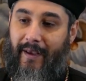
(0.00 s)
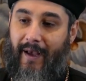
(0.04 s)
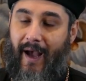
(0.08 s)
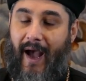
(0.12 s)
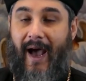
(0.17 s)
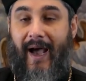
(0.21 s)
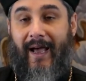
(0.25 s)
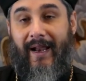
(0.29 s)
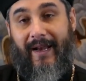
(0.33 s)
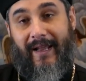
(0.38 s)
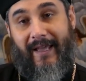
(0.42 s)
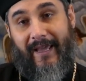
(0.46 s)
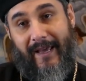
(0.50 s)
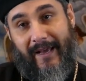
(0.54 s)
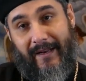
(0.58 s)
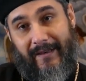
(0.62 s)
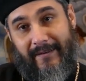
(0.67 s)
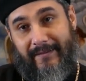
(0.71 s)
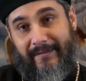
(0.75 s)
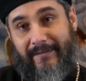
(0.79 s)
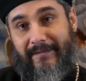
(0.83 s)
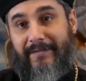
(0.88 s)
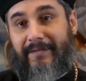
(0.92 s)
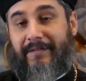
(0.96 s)

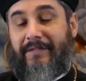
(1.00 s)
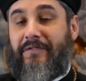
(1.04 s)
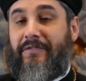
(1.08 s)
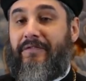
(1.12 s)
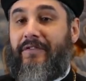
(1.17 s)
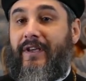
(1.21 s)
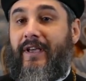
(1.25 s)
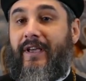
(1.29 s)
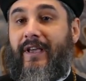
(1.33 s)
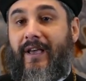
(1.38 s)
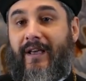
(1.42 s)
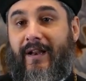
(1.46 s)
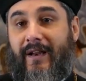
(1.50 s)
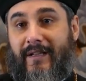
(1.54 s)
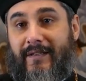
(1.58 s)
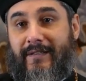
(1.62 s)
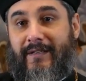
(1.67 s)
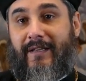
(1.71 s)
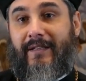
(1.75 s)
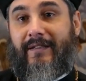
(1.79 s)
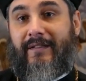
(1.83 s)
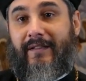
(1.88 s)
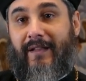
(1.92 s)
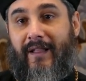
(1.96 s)
حاليا في
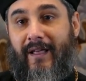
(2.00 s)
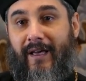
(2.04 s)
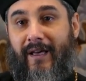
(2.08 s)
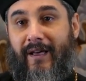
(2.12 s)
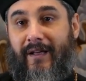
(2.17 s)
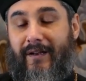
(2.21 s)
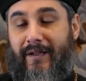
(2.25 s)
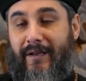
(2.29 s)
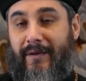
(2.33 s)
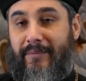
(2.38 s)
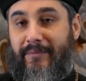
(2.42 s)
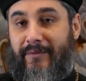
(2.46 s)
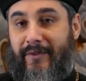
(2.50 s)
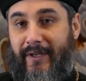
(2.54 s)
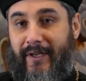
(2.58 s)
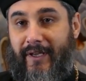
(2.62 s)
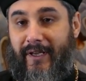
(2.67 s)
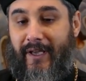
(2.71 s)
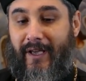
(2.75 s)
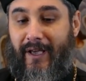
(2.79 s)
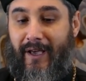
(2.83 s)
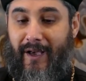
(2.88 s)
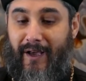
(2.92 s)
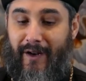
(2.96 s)
كنيستنا
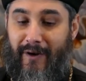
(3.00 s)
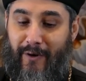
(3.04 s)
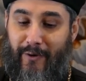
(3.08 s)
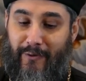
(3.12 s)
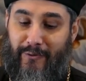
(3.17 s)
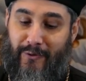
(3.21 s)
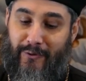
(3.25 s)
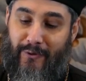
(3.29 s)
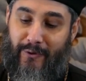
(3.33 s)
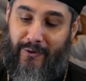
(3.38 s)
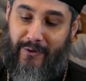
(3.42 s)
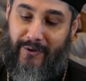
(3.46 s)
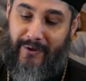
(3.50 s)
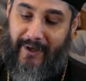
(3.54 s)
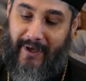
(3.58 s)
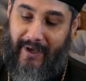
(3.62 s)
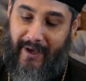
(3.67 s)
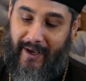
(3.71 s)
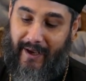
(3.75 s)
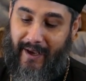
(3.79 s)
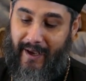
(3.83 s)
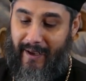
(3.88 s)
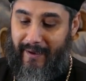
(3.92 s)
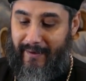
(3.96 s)
القبطية
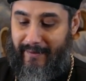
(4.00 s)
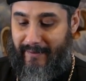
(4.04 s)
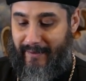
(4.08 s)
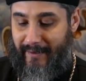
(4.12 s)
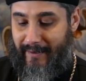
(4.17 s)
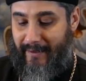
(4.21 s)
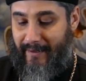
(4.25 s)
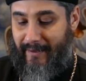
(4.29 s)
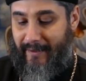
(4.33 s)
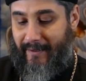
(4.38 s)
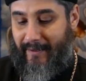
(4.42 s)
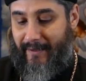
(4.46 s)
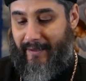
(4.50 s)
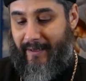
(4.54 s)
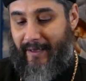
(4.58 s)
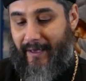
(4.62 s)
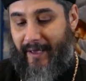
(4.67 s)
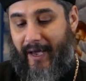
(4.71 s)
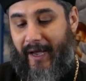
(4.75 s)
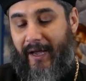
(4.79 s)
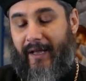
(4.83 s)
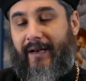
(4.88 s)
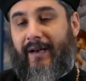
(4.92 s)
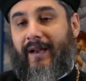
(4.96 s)
الأرثوذكسية
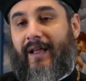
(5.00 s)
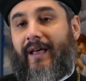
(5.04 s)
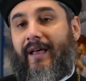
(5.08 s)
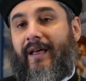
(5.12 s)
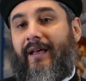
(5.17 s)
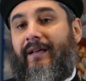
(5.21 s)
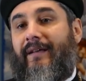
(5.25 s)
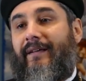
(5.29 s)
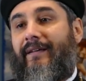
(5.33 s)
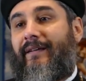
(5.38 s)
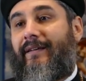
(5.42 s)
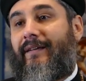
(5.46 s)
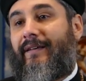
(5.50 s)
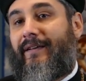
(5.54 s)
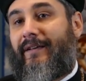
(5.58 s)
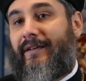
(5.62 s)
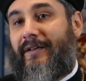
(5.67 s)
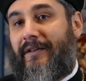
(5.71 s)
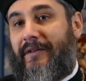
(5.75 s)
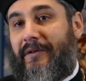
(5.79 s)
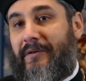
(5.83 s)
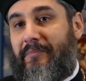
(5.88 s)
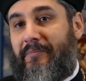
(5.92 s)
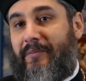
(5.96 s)
احنا
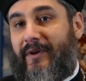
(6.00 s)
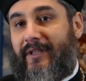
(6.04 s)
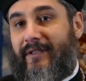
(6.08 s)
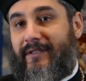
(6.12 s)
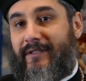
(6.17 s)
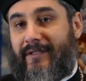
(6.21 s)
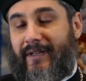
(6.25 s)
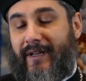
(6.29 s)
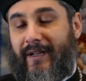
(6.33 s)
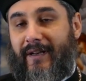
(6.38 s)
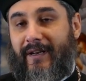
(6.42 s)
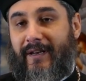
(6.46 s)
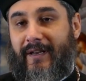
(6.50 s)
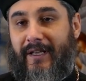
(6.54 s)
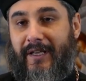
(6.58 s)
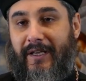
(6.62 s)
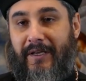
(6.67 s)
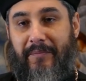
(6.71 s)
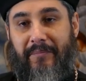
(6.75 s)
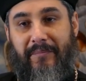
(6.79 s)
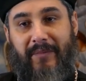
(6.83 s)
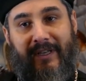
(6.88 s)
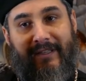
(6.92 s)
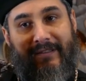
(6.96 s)
آه،
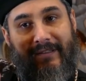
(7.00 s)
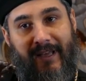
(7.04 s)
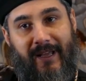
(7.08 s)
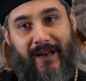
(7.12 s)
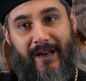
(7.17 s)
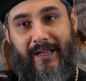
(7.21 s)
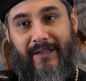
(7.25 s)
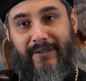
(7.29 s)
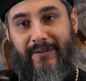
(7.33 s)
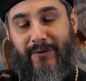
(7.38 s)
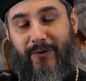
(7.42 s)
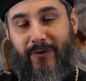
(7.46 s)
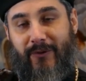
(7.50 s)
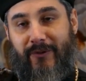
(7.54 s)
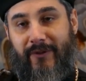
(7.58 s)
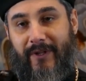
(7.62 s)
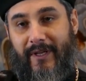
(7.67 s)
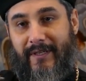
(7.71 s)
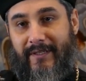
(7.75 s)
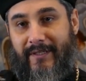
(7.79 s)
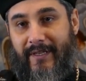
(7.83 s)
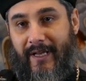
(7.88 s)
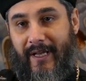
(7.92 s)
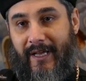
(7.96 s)
بنصلي بثلاث
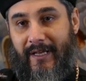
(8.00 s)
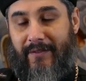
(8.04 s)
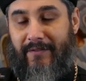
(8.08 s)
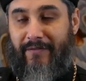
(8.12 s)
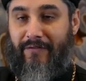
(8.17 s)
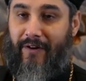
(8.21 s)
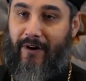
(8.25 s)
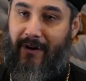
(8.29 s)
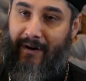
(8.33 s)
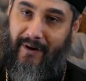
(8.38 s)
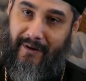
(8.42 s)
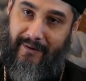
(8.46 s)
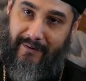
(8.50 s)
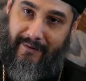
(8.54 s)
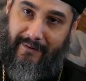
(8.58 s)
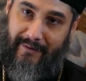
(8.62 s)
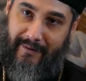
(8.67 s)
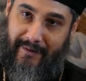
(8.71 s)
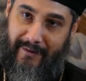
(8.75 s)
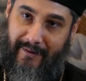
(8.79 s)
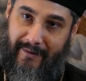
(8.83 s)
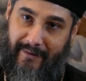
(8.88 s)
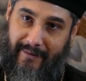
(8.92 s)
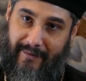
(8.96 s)
قداسات فقط
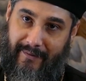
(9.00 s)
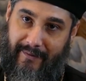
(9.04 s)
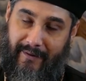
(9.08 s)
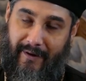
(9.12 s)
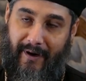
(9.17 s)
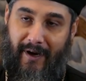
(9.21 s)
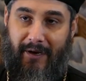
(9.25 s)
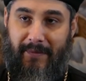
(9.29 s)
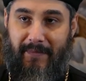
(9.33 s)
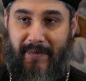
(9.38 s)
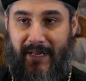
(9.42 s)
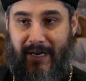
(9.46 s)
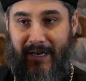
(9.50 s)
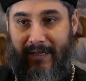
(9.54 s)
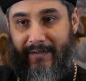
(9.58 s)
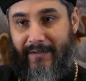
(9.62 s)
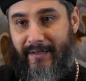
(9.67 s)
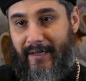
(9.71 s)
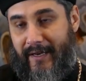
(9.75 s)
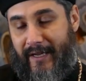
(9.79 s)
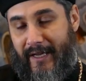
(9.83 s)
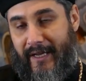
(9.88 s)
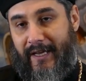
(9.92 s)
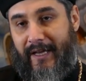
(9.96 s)
رغم ان
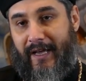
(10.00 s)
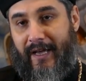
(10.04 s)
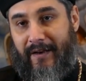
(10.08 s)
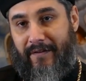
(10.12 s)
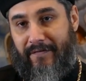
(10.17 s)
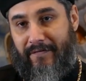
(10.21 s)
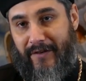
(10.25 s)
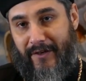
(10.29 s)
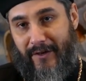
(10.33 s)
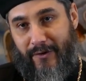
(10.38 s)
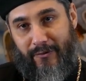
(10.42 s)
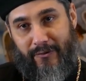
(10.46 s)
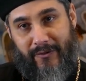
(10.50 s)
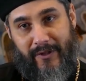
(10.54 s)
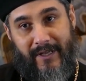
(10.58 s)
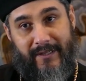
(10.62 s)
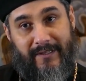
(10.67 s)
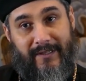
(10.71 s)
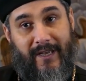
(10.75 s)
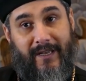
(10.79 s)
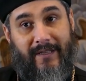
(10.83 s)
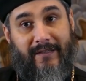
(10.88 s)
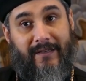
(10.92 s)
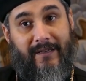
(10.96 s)
التاريخ كان فيه
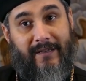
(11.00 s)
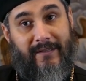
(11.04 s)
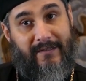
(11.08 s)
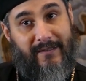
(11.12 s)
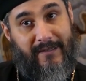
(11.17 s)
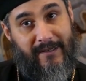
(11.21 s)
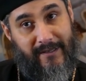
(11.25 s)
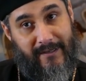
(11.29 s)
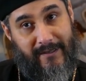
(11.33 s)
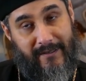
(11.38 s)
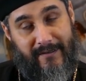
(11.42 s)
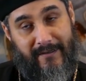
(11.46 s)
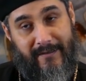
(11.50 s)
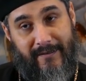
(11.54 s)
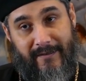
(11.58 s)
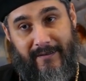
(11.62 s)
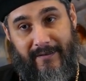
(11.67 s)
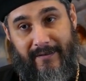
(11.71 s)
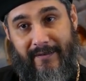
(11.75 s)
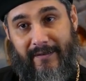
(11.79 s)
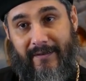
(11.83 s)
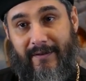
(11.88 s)
قداسات كتير